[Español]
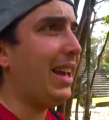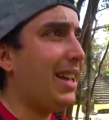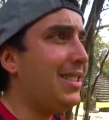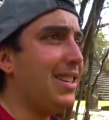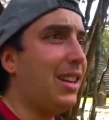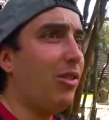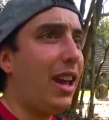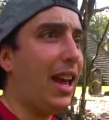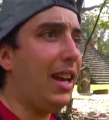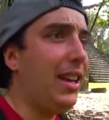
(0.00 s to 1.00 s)

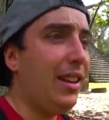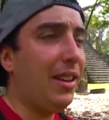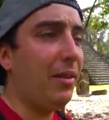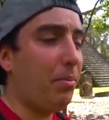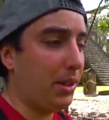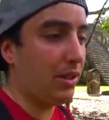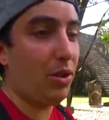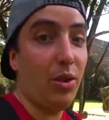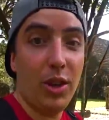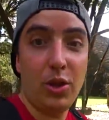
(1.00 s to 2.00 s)
enseñándole a Eli, pues
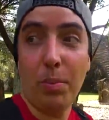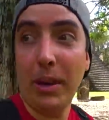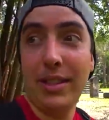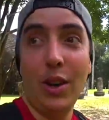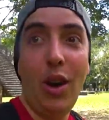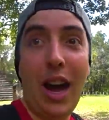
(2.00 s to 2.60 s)
con nuestro parcero